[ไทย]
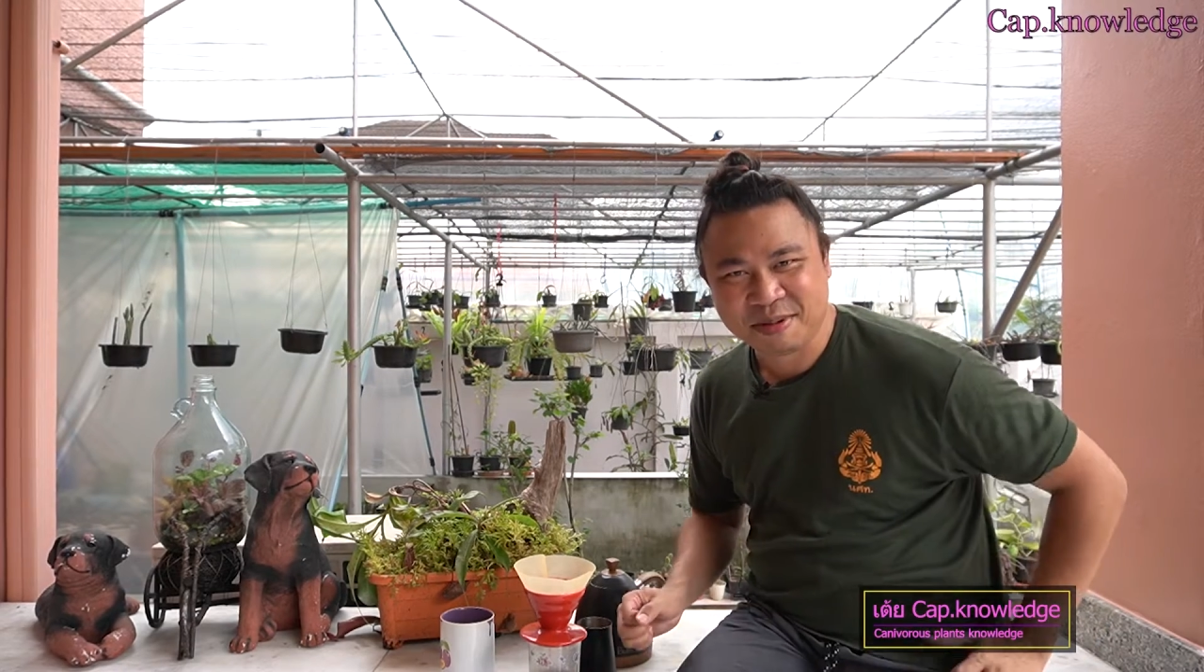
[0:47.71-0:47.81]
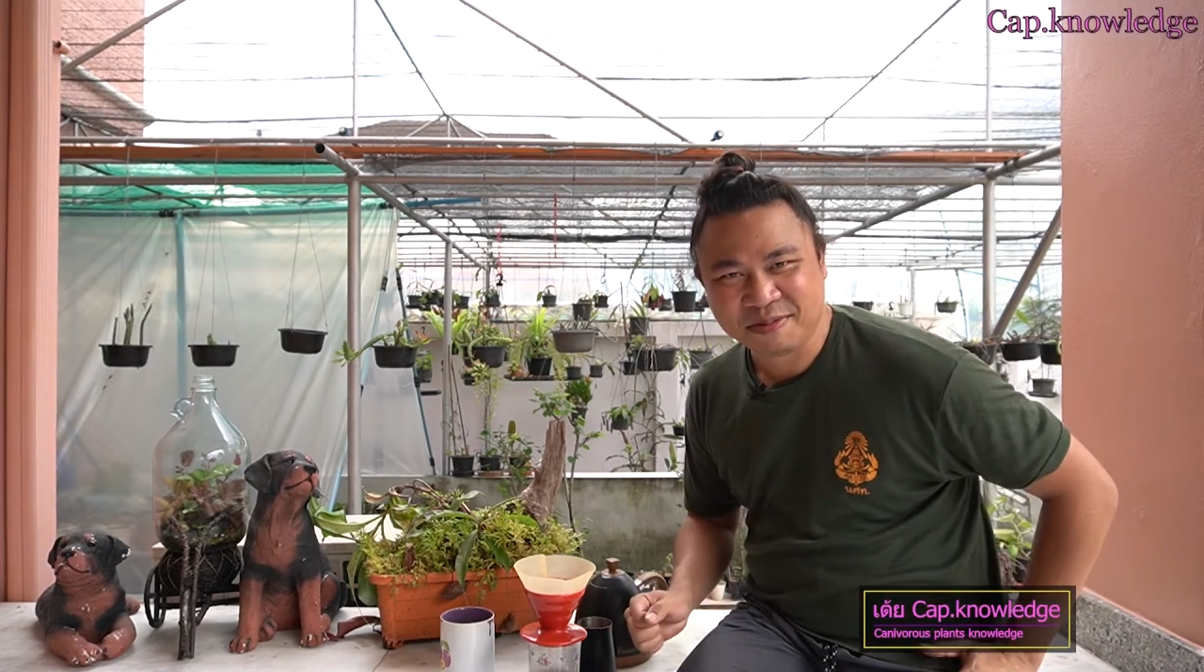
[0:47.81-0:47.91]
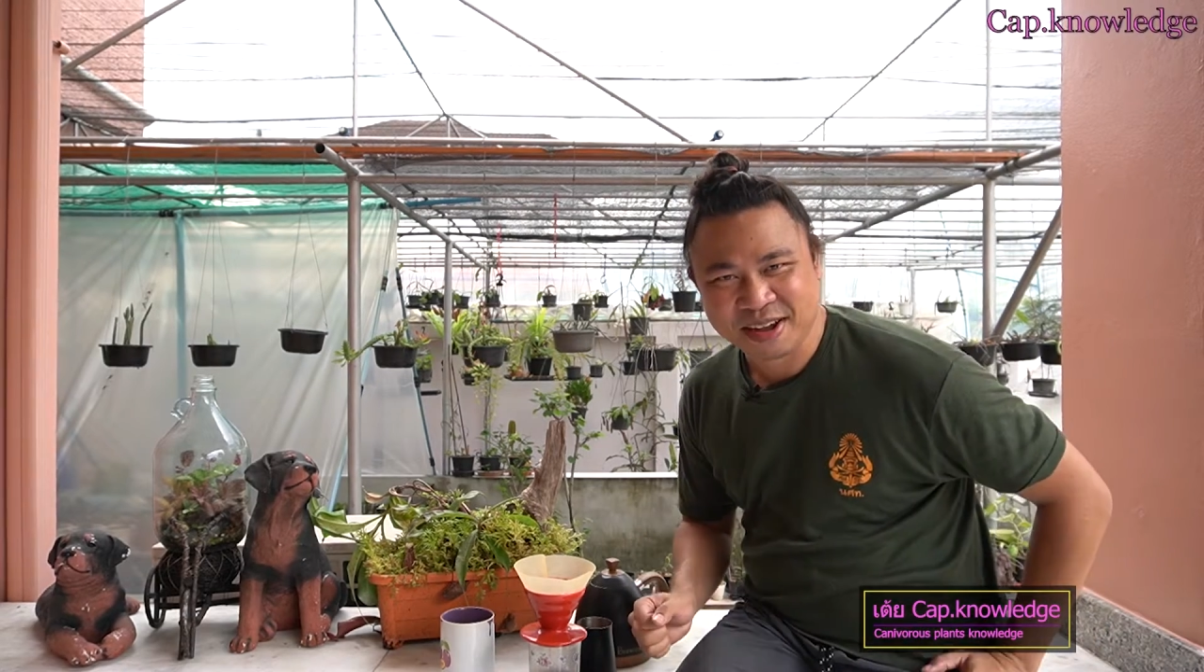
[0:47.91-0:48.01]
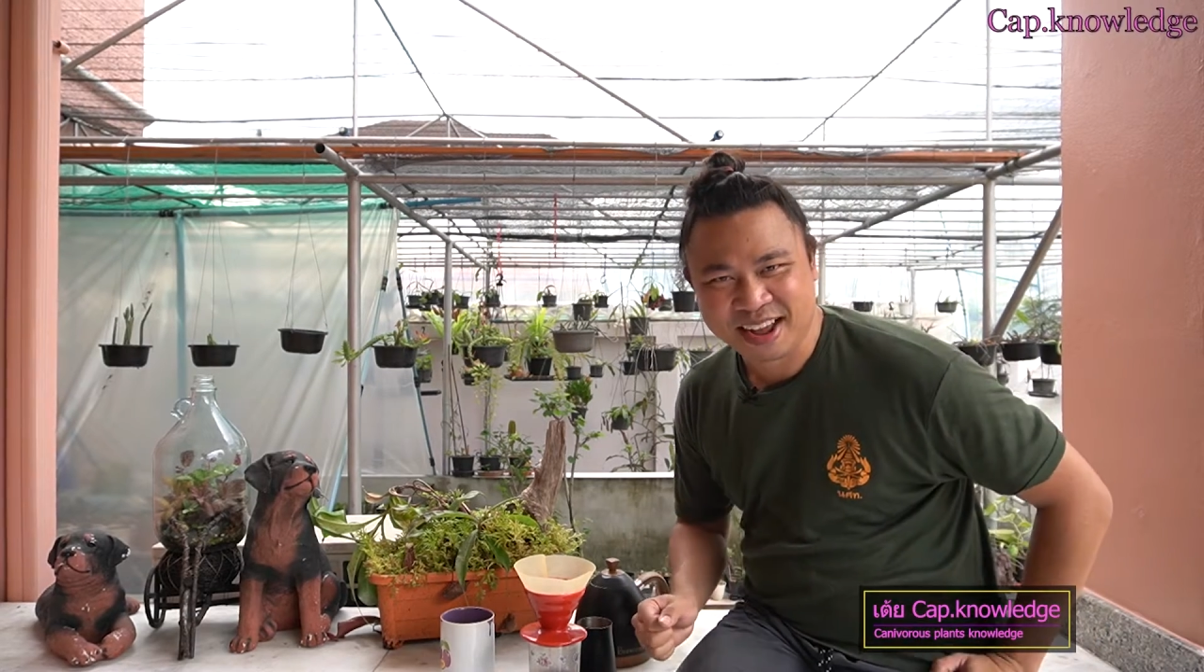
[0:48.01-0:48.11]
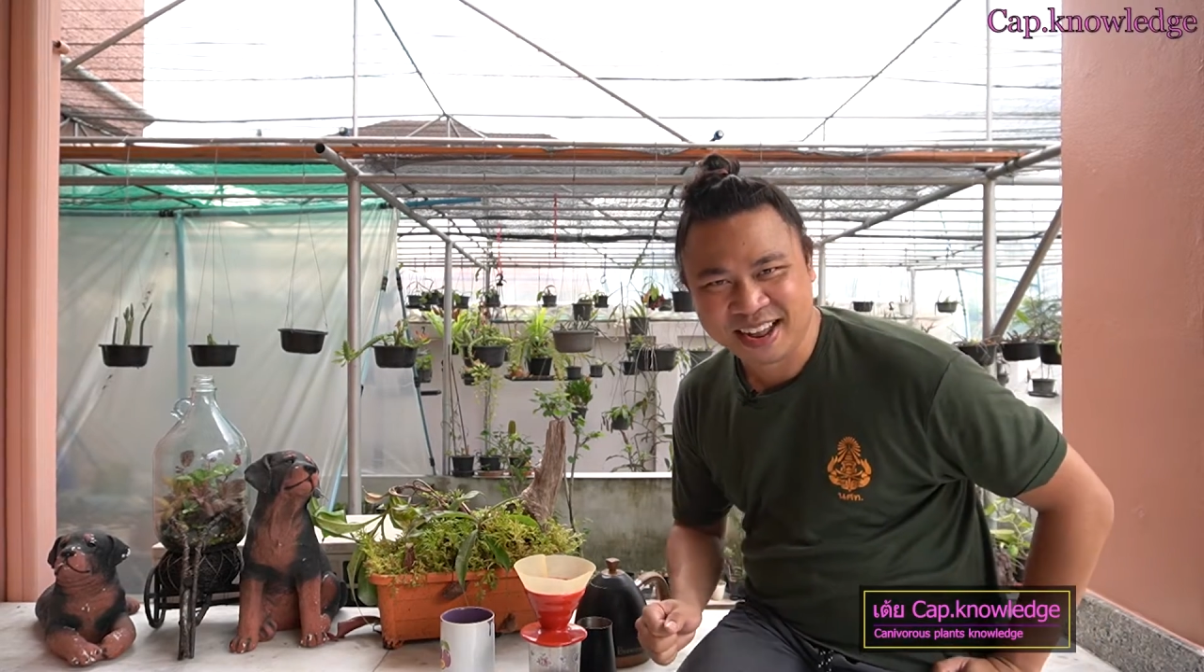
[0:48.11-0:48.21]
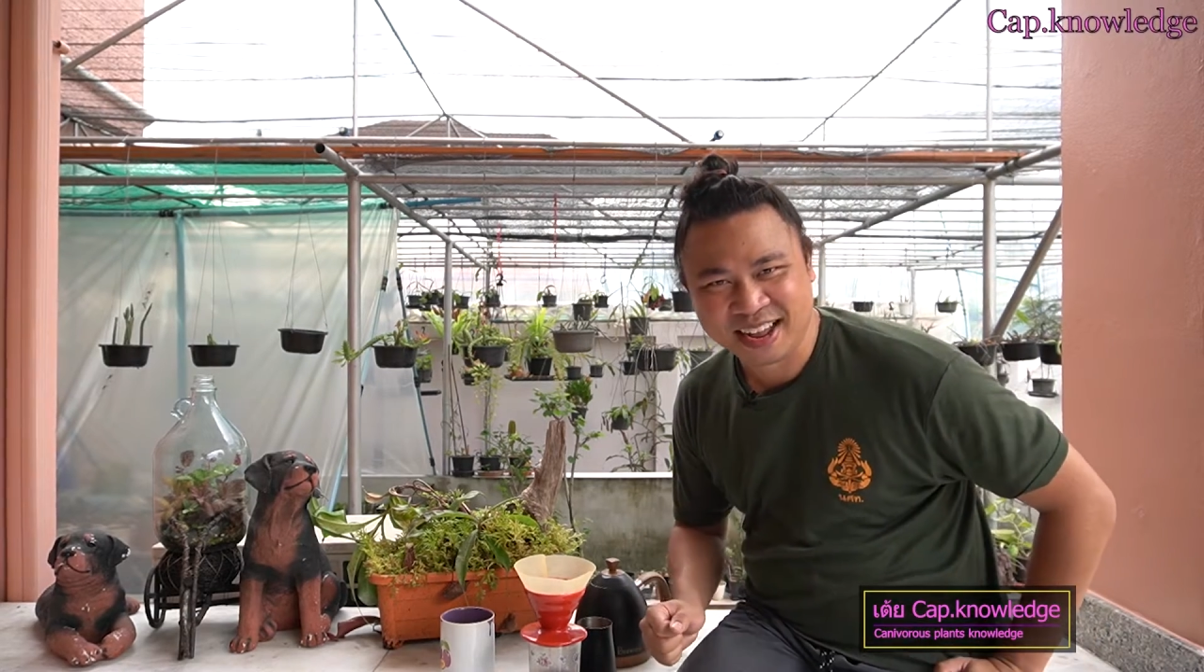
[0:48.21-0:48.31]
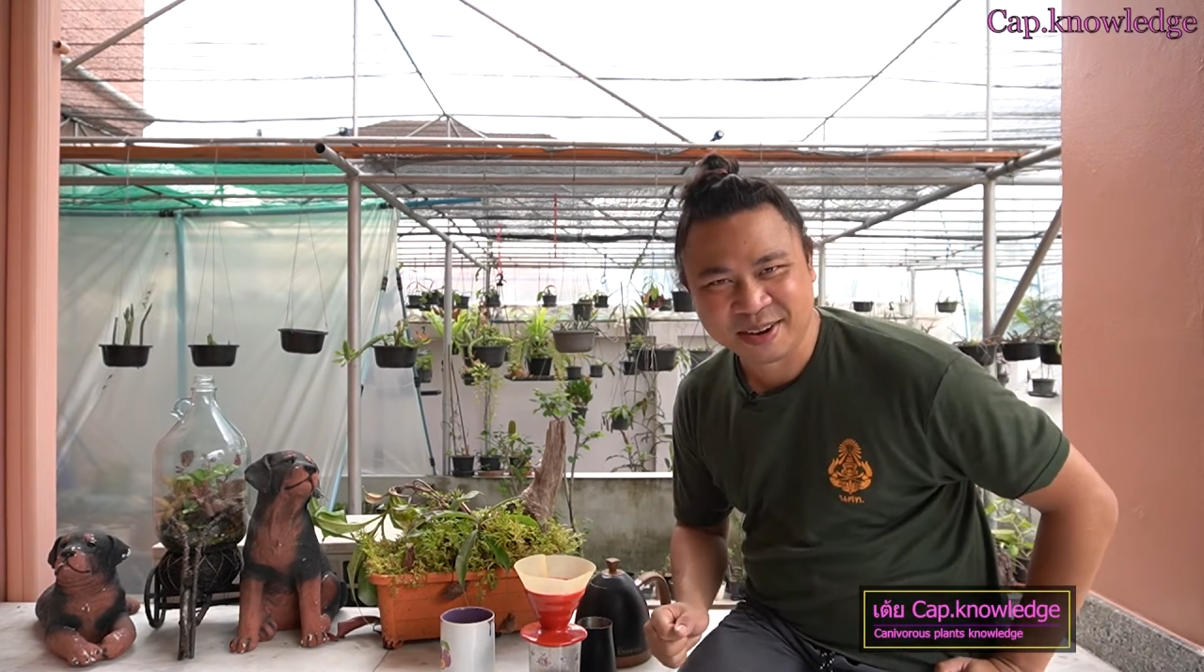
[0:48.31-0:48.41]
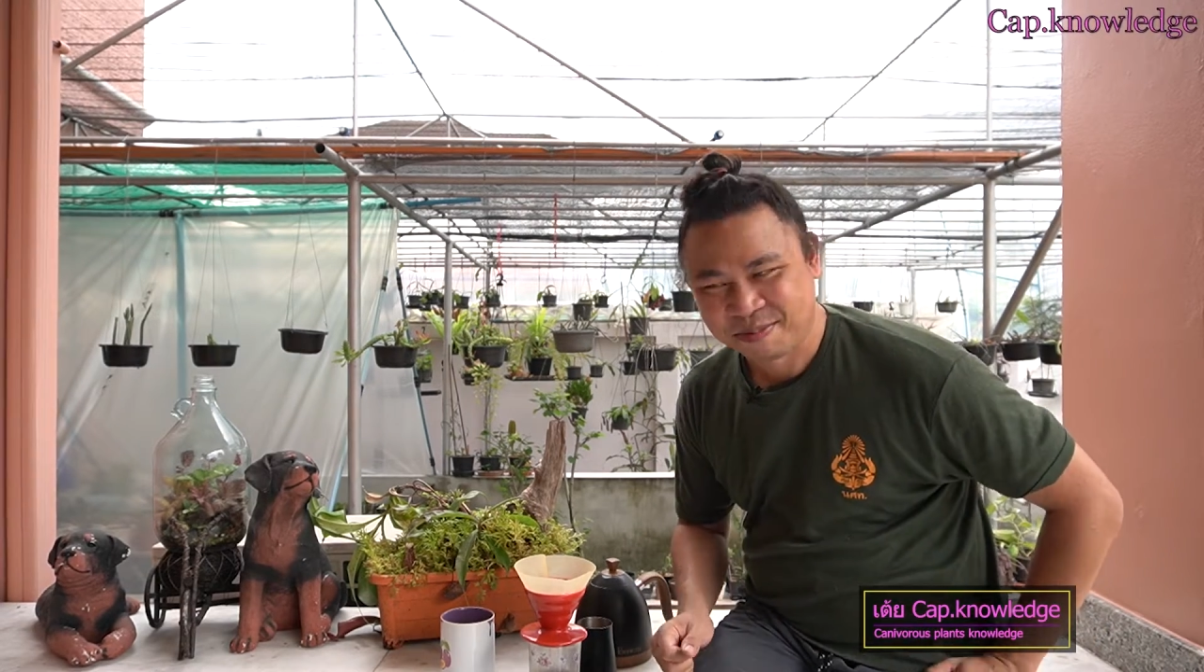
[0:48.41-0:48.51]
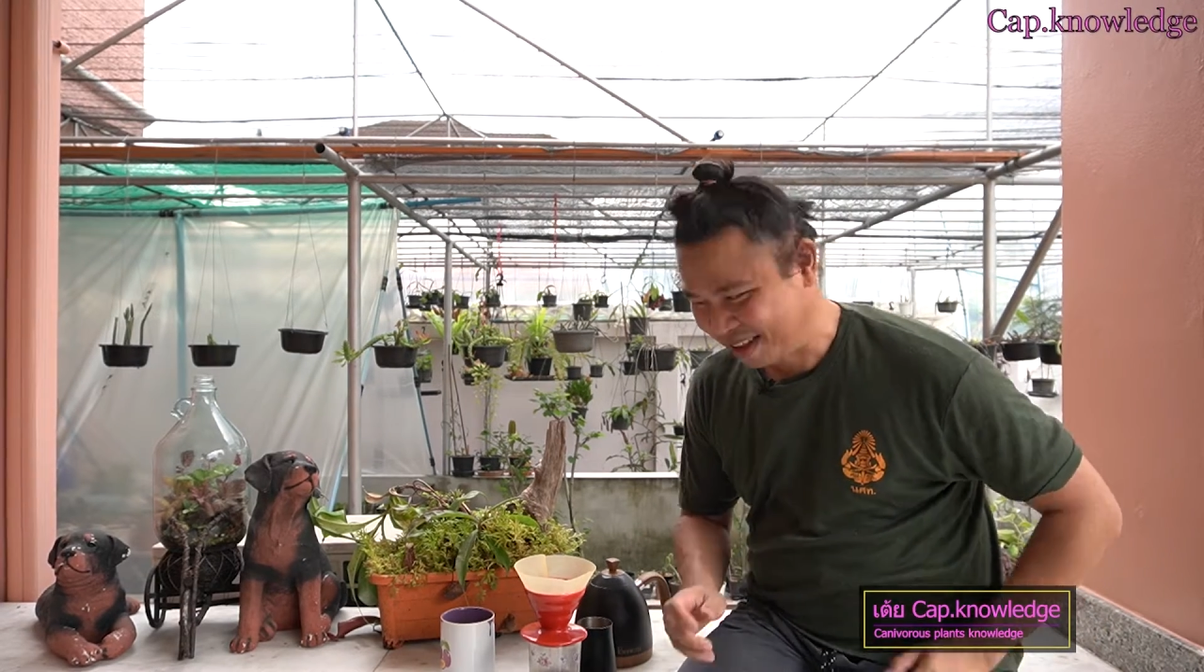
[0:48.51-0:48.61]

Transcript: บกาแฟเลย